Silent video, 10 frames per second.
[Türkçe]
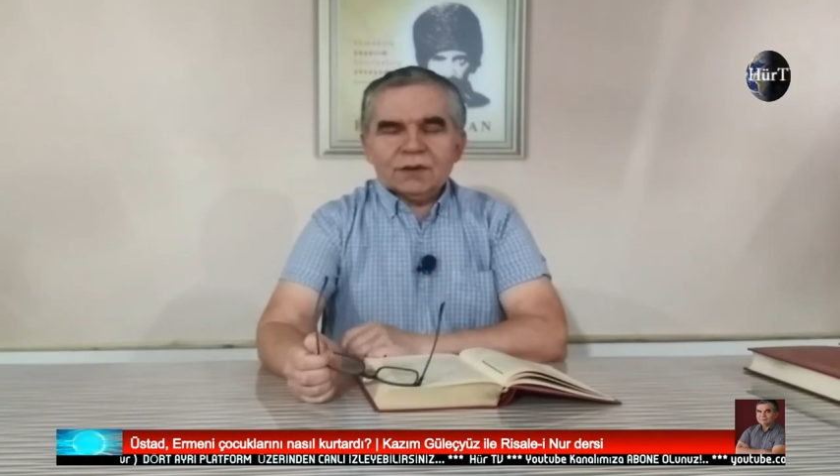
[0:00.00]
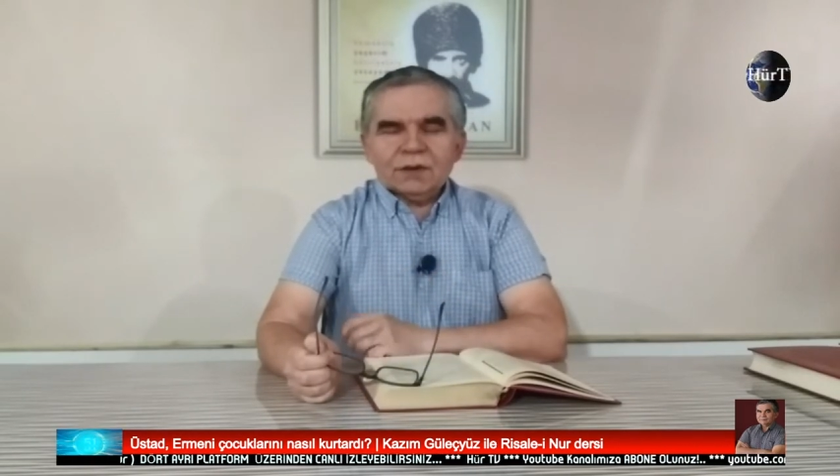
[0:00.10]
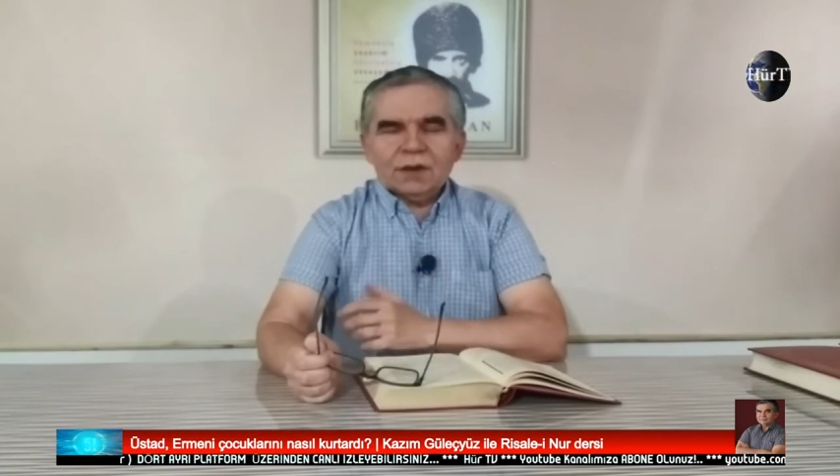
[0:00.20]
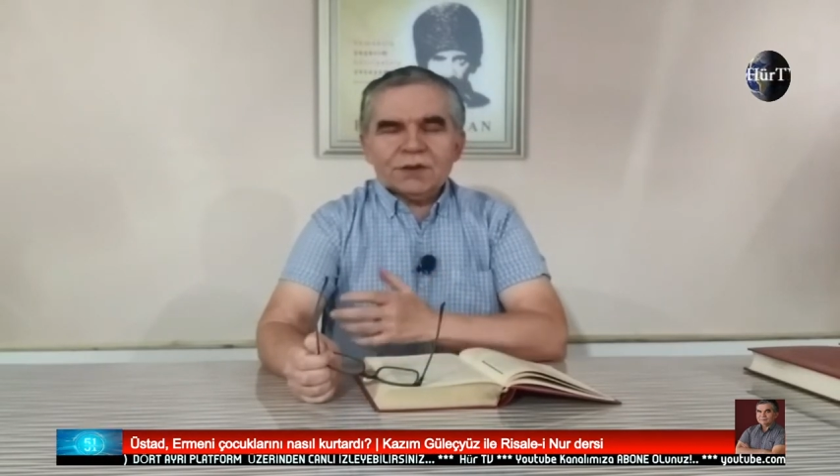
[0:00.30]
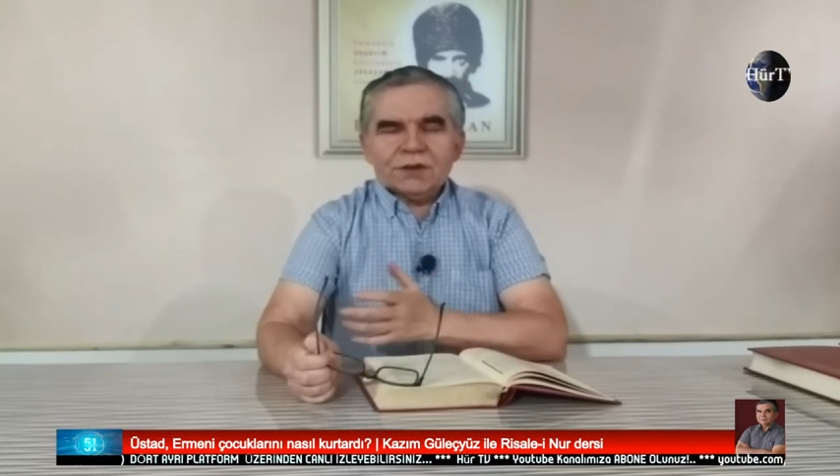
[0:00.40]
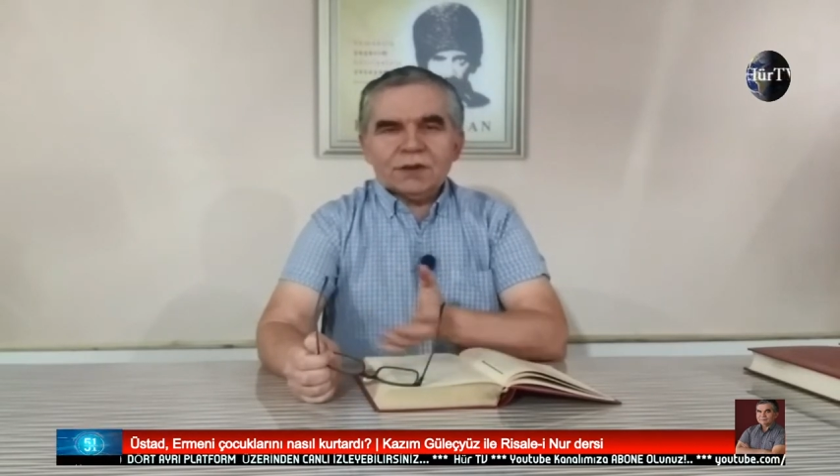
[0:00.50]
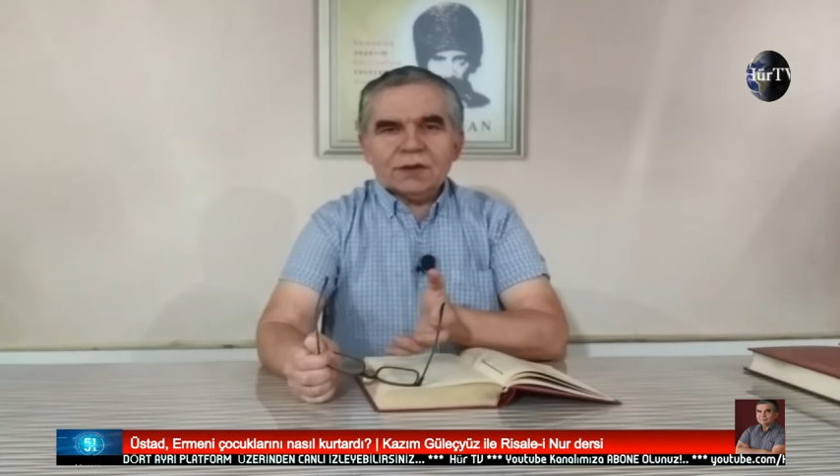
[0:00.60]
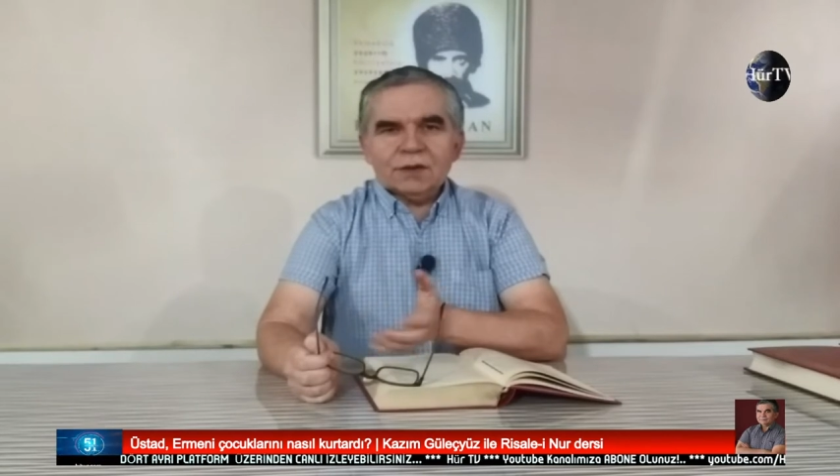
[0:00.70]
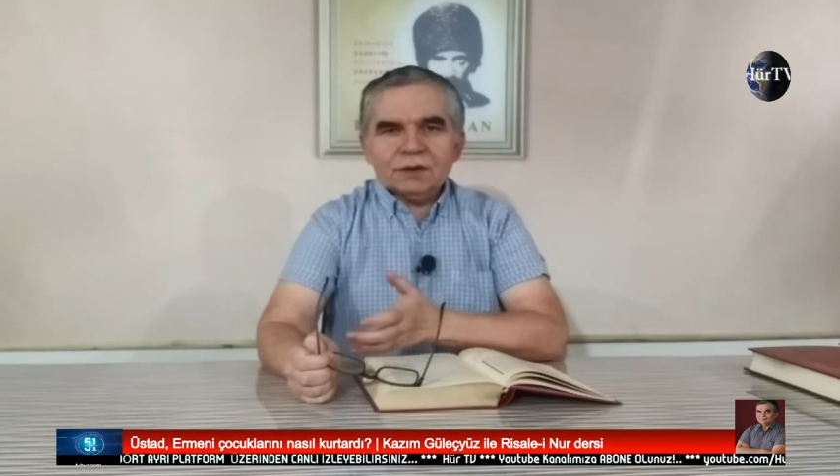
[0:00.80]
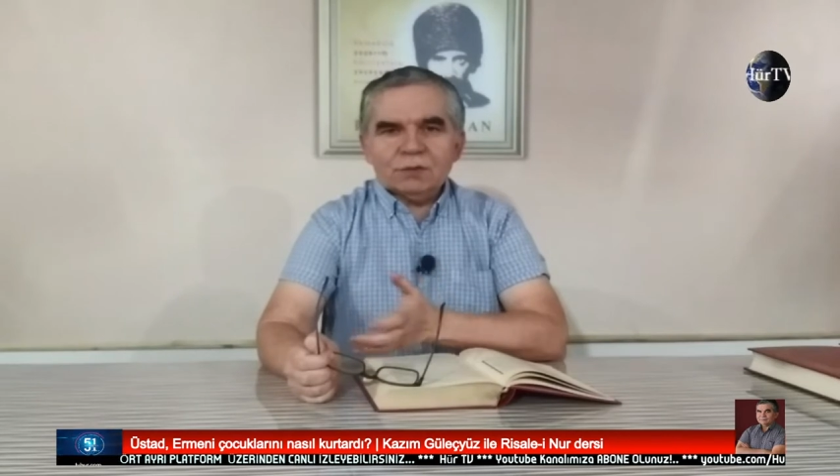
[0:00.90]

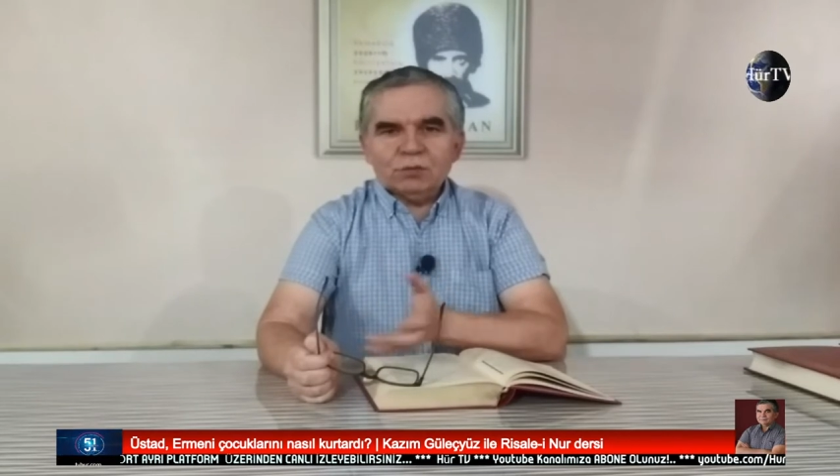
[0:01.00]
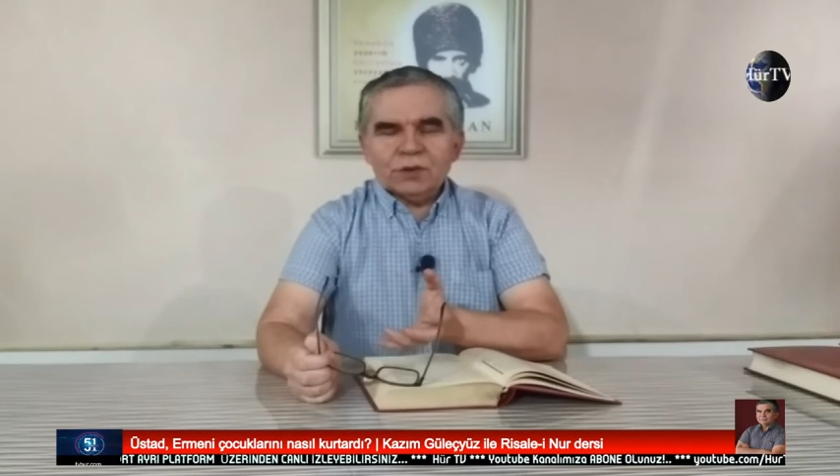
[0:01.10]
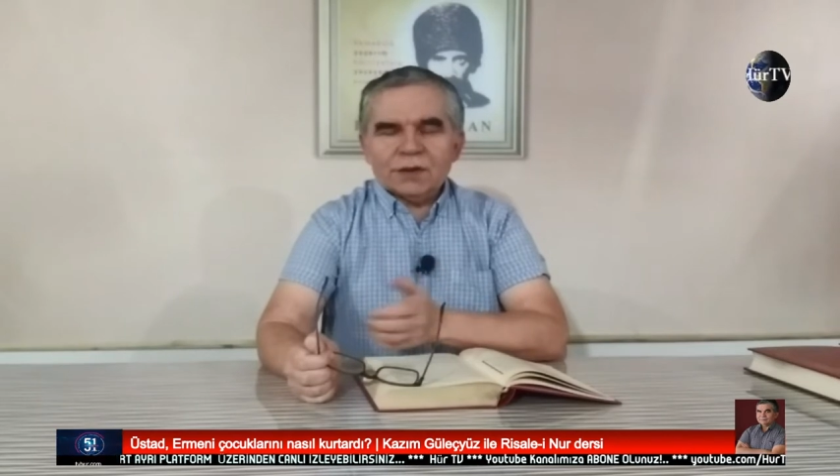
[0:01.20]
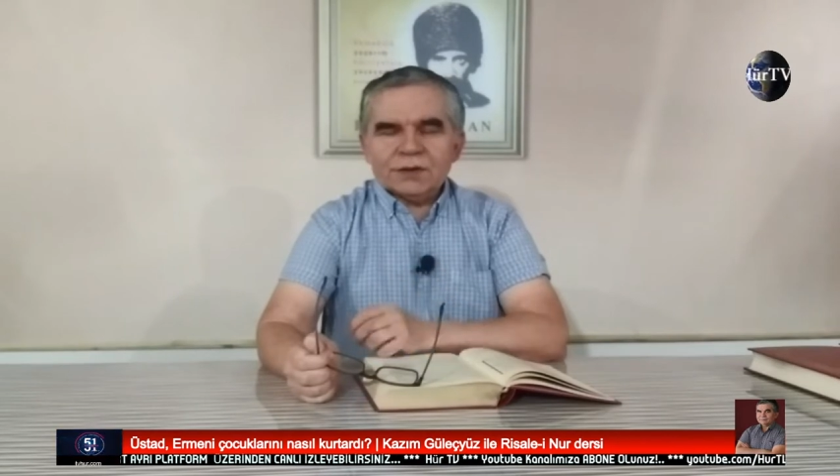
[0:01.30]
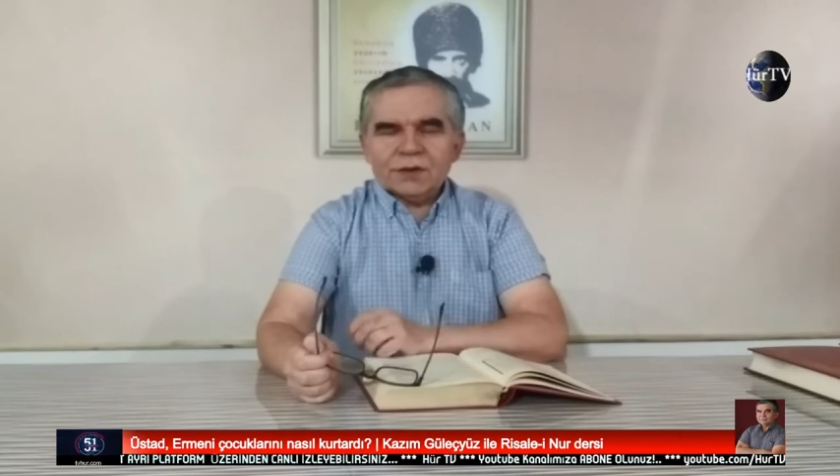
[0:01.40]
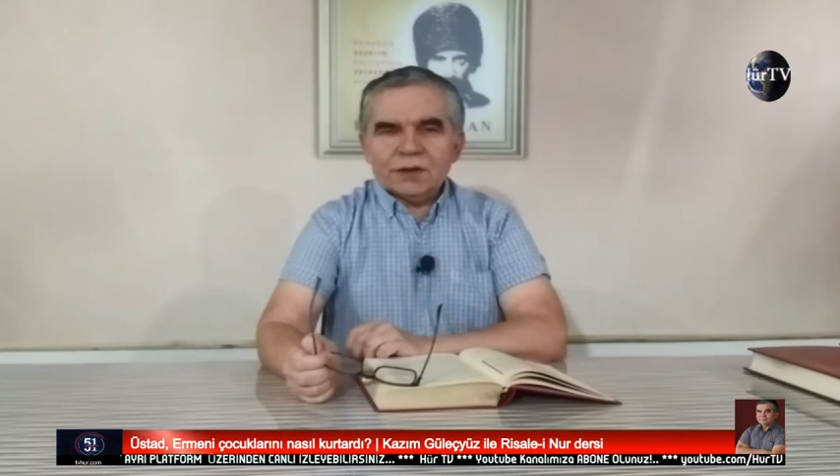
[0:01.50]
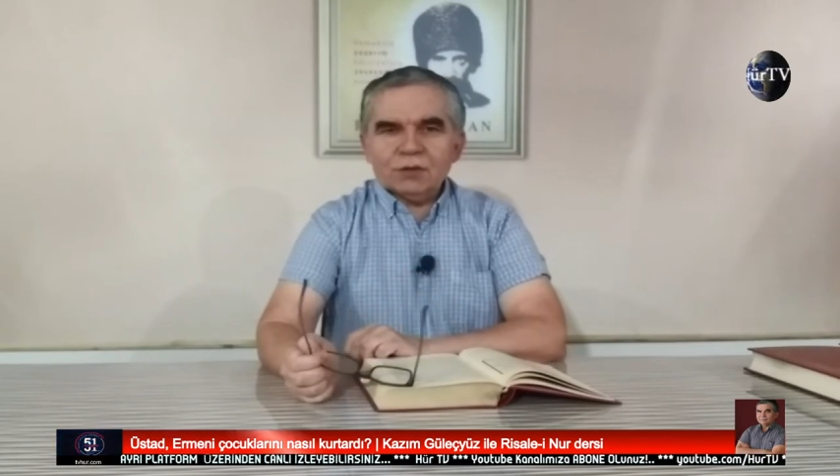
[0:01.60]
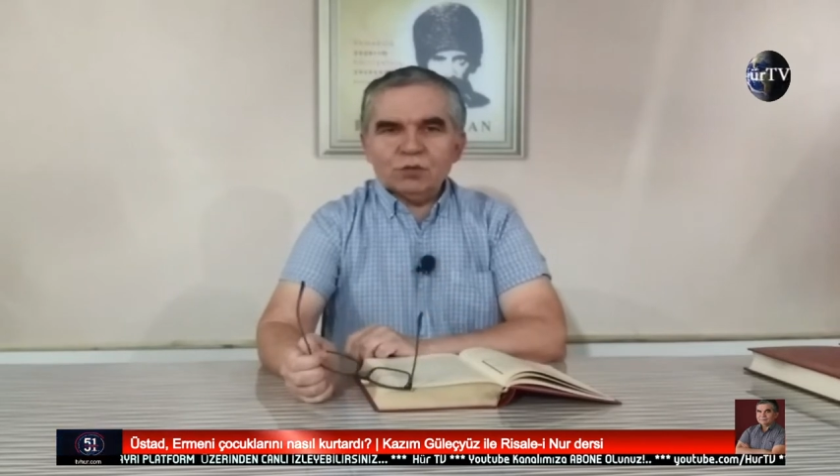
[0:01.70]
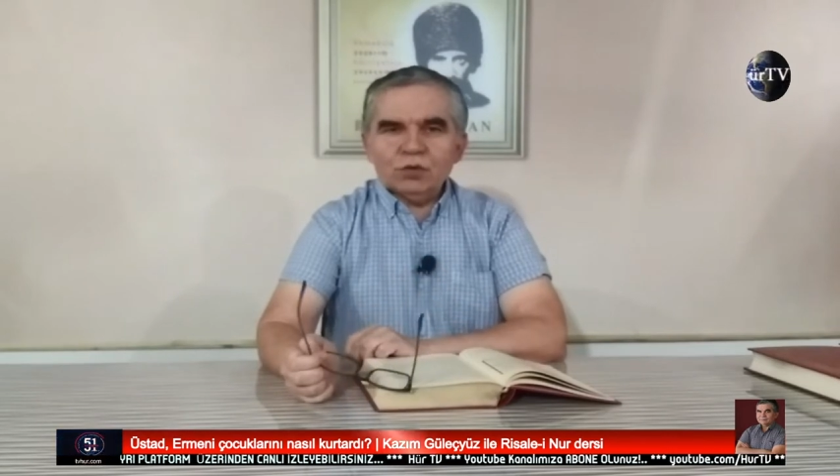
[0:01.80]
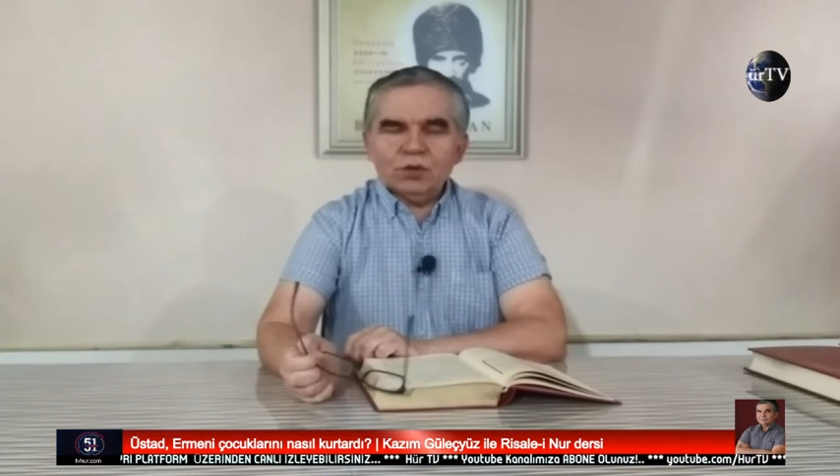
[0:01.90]
karşılıklı bu tarz şeyler
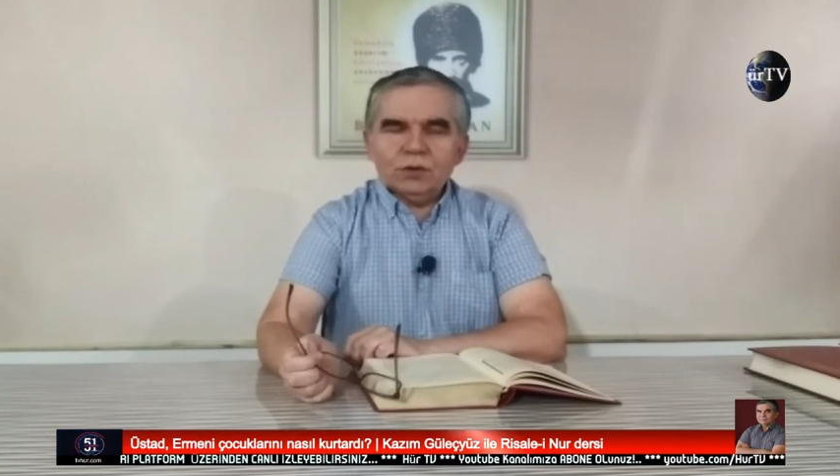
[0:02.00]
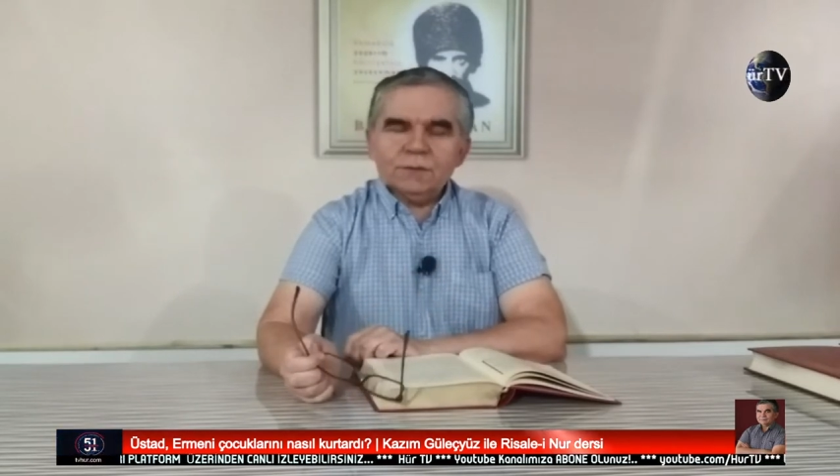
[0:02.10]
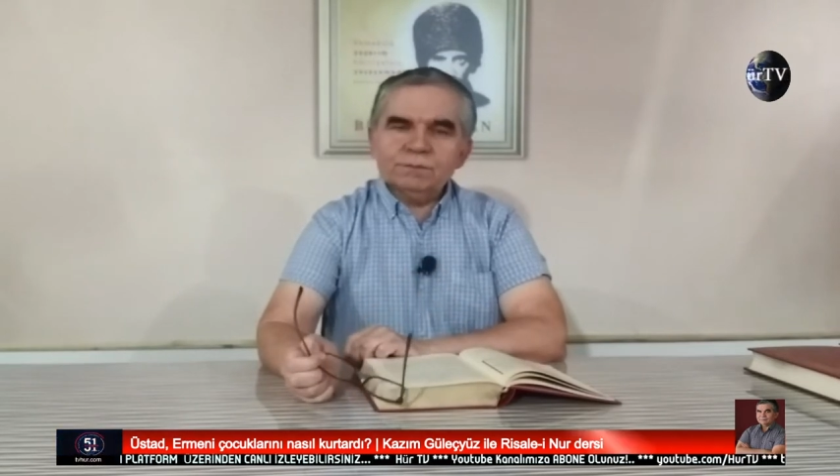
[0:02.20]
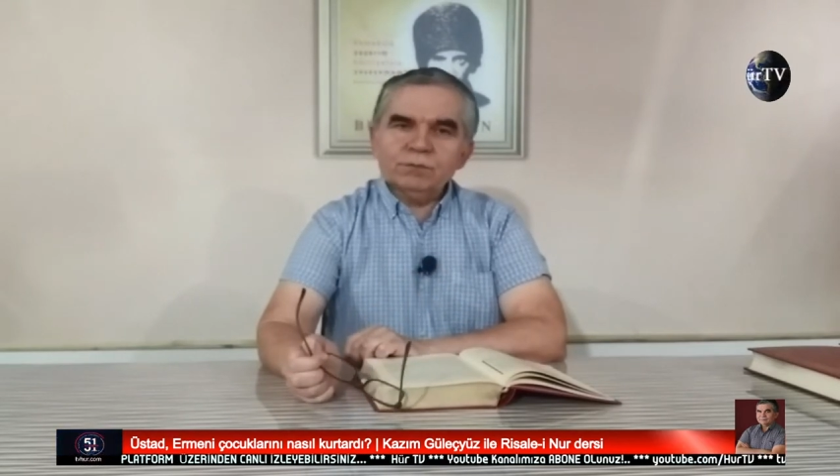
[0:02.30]
oluyor.